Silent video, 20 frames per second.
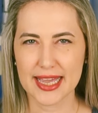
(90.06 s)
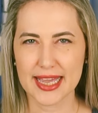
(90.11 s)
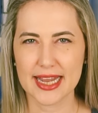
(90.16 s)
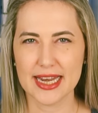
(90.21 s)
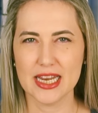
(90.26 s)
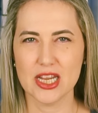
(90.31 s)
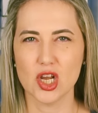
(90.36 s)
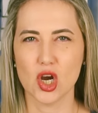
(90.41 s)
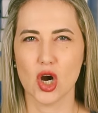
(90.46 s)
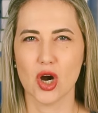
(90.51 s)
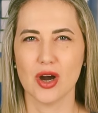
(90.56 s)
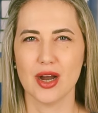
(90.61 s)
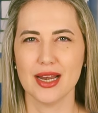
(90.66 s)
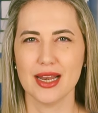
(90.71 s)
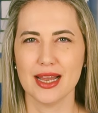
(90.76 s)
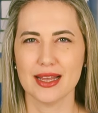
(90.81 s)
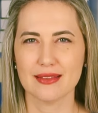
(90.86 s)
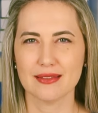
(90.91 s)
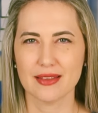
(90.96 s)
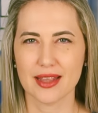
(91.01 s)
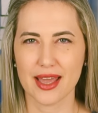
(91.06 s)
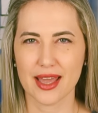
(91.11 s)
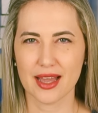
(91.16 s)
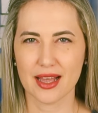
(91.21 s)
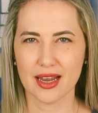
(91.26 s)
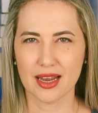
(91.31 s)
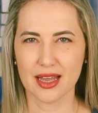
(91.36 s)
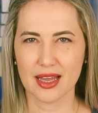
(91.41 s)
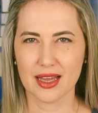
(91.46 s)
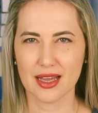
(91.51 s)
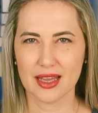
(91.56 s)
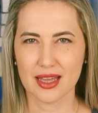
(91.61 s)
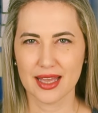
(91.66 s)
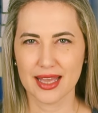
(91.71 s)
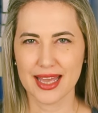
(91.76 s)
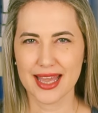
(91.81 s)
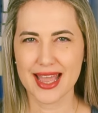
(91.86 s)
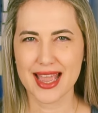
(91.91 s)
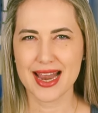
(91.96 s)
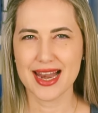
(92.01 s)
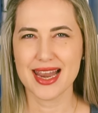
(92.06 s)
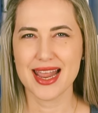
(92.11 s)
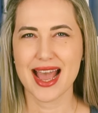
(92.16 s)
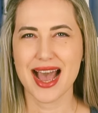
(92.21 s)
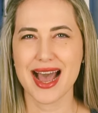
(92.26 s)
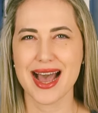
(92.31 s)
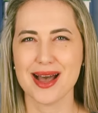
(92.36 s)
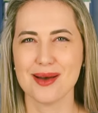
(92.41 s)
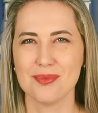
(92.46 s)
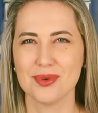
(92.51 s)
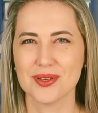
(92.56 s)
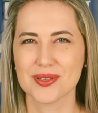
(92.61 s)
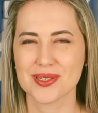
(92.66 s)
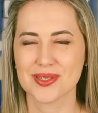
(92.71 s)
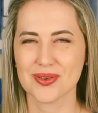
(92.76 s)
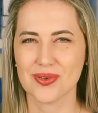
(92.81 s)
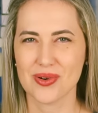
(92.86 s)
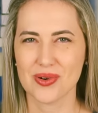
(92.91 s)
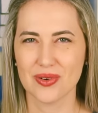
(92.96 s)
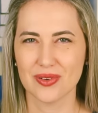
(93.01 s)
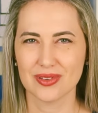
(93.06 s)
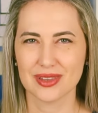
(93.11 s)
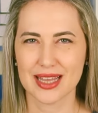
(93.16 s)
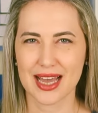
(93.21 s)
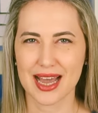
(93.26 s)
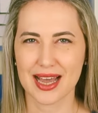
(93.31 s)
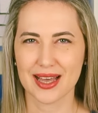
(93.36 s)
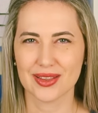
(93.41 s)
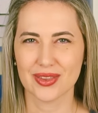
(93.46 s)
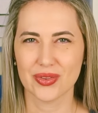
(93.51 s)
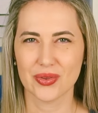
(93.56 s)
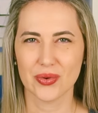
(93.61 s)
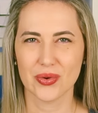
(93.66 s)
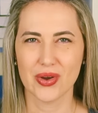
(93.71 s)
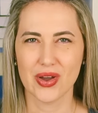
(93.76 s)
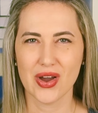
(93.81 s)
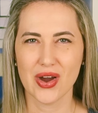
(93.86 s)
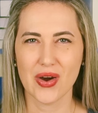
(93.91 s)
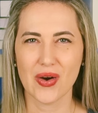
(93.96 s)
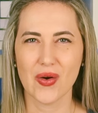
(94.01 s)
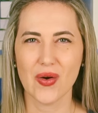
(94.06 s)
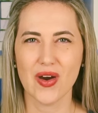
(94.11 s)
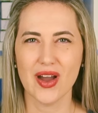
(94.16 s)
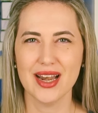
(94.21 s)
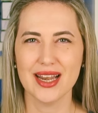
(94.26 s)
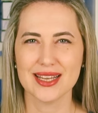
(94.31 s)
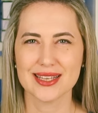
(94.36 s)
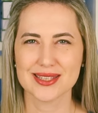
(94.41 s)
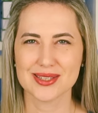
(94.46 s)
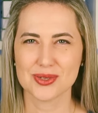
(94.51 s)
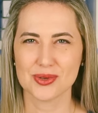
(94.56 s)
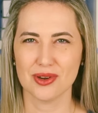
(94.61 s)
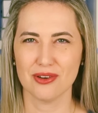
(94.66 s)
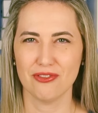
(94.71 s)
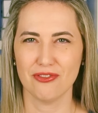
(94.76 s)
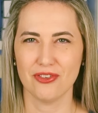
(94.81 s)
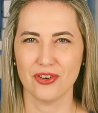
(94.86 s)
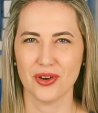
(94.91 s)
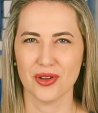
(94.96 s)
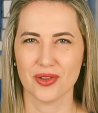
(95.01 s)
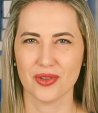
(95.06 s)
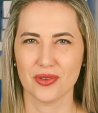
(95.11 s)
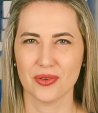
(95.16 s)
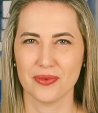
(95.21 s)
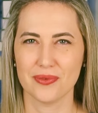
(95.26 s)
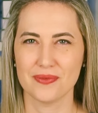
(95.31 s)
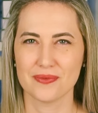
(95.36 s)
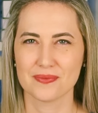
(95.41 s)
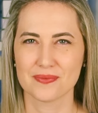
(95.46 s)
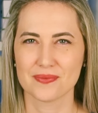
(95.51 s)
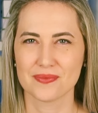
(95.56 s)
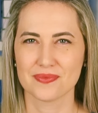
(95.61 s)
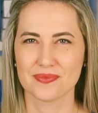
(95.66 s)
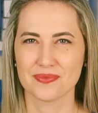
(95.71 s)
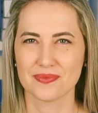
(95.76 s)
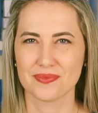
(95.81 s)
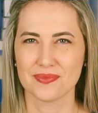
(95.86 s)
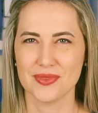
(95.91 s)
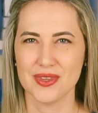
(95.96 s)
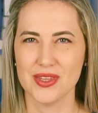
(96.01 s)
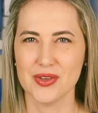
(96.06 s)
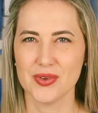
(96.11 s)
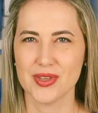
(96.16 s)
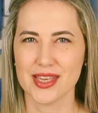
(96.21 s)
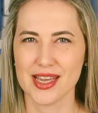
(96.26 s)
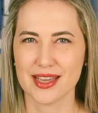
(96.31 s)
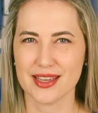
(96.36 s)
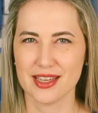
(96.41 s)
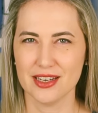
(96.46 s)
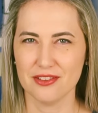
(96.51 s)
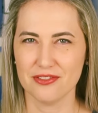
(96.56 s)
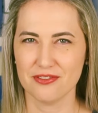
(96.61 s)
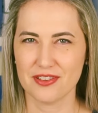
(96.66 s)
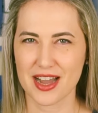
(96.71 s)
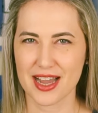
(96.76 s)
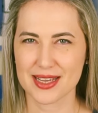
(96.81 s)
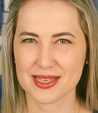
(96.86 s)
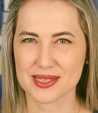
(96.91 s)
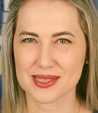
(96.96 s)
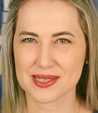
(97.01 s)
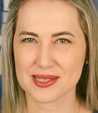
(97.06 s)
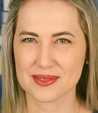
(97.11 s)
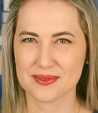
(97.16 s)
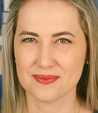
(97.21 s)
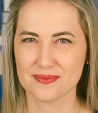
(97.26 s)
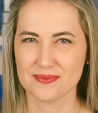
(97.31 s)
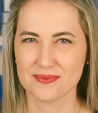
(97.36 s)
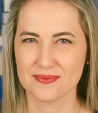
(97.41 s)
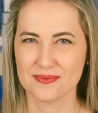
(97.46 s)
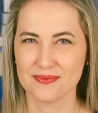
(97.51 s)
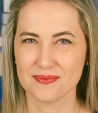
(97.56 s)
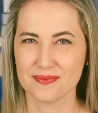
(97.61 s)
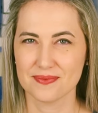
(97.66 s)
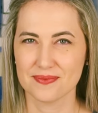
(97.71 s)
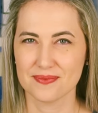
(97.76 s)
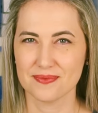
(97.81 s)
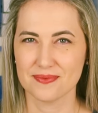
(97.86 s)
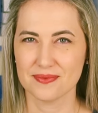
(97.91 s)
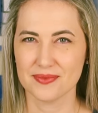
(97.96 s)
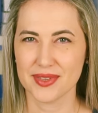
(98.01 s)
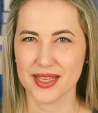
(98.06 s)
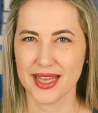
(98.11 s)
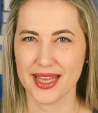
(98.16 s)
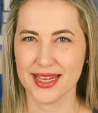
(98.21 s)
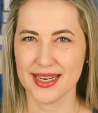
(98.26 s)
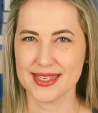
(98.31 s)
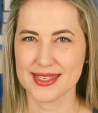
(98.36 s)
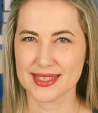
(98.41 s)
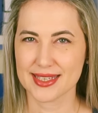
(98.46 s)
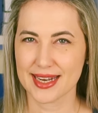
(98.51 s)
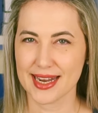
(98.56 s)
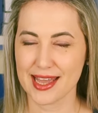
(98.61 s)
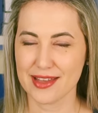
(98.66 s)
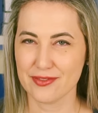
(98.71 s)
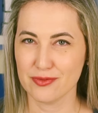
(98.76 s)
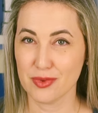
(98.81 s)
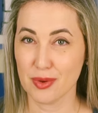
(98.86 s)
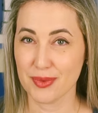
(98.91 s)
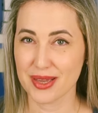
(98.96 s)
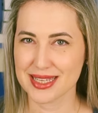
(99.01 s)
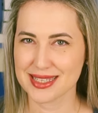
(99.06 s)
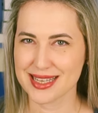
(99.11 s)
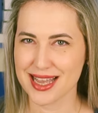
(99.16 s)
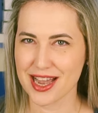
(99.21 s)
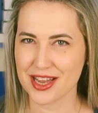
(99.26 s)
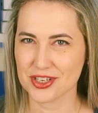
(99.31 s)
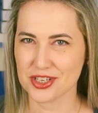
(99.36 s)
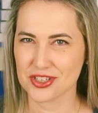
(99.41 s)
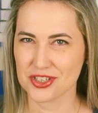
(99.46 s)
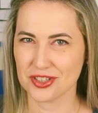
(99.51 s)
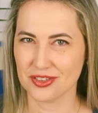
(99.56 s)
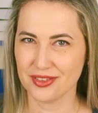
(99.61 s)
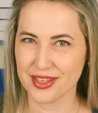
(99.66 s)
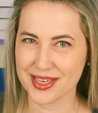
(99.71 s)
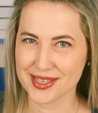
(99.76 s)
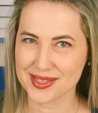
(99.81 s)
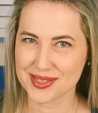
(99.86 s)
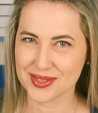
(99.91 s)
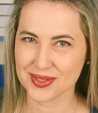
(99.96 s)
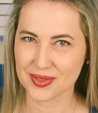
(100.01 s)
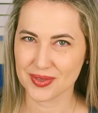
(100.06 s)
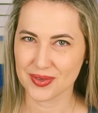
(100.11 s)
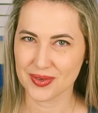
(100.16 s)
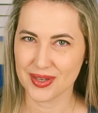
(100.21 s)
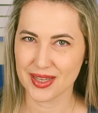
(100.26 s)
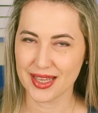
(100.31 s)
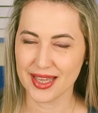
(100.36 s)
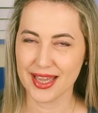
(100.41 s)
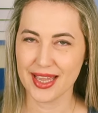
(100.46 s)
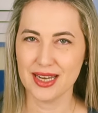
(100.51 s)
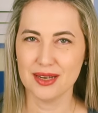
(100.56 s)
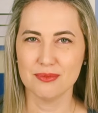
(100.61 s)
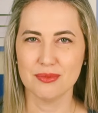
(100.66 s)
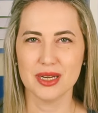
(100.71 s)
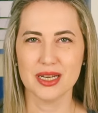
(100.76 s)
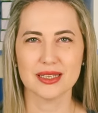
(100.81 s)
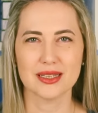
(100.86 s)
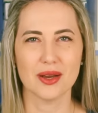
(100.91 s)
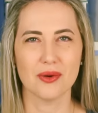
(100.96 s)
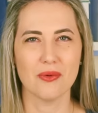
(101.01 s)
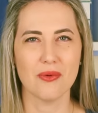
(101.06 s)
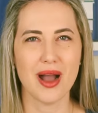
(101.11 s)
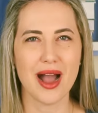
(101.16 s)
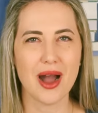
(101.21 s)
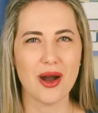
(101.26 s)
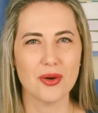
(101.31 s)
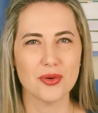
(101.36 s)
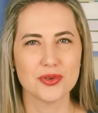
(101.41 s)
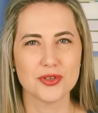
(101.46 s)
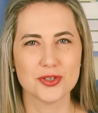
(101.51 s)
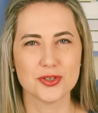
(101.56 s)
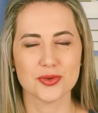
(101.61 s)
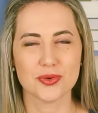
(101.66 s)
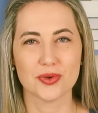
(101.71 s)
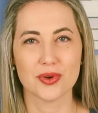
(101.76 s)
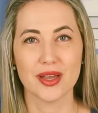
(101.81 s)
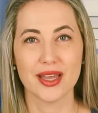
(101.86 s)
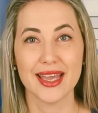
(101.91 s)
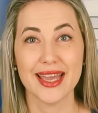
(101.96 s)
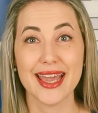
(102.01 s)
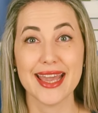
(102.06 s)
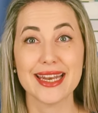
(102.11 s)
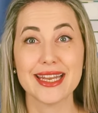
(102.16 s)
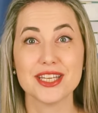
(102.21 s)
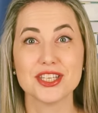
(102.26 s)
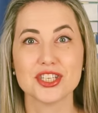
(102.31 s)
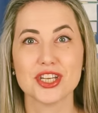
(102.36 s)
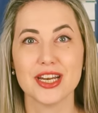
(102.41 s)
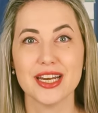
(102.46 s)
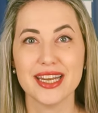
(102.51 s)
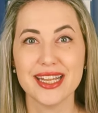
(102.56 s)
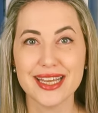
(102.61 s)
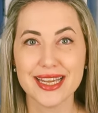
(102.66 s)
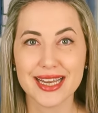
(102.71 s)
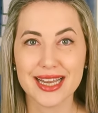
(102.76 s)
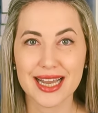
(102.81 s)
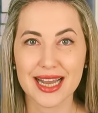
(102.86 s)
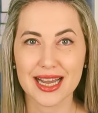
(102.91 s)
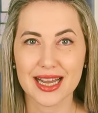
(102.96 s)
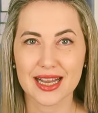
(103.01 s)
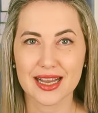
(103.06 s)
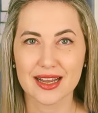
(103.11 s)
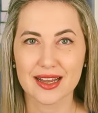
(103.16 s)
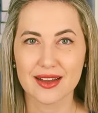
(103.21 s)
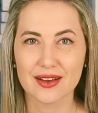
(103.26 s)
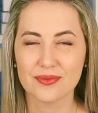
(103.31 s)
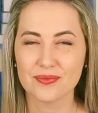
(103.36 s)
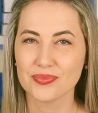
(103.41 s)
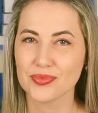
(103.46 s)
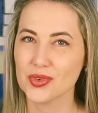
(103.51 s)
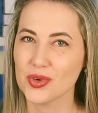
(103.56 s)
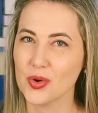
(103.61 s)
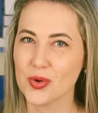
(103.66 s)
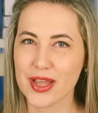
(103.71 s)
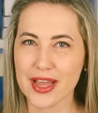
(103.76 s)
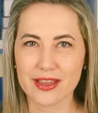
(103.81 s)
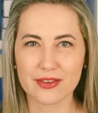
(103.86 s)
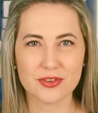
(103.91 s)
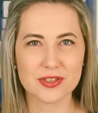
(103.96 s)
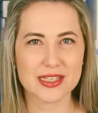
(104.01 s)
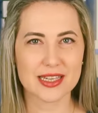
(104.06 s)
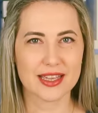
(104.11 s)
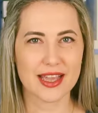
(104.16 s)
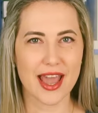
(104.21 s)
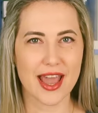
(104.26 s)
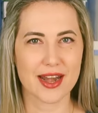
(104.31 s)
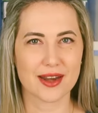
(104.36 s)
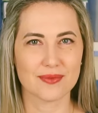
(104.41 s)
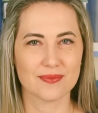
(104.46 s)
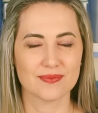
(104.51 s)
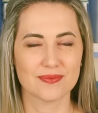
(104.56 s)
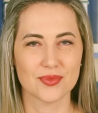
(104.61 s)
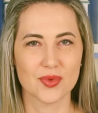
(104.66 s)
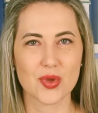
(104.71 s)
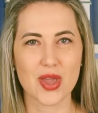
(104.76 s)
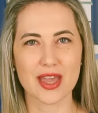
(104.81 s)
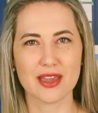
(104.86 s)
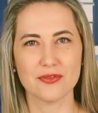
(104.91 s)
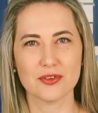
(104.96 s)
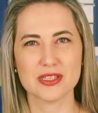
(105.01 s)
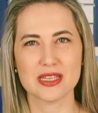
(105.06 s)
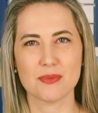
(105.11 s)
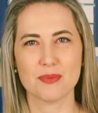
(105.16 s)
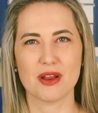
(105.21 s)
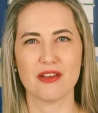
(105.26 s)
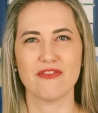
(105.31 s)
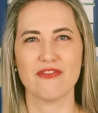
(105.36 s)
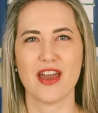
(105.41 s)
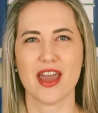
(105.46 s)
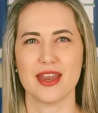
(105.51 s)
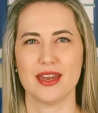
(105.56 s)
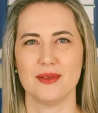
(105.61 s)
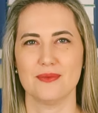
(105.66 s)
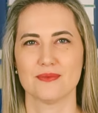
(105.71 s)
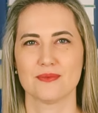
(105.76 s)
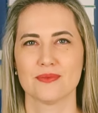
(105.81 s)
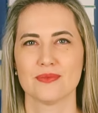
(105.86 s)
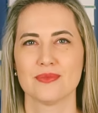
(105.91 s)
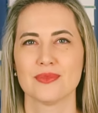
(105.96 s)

ele olha a tela, ele abre o seu contato, olha a sua foto. E o que é que ele faz? Ele escreve uma mensagem de texto? Ele manda um áudio? Ele te liga? O que é que você quer? O que é que você prefere?